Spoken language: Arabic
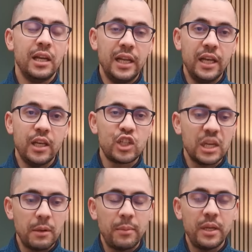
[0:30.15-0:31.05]
ليه
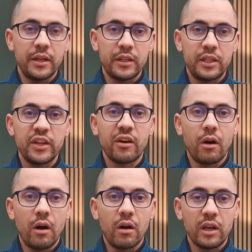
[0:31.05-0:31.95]
الشباب الإريتري
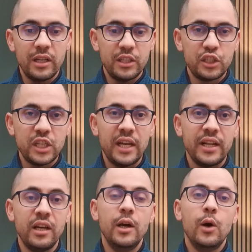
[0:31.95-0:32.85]
خرج
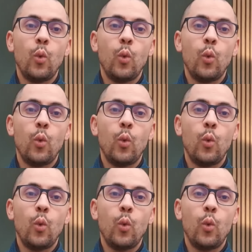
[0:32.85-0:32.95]
للشارع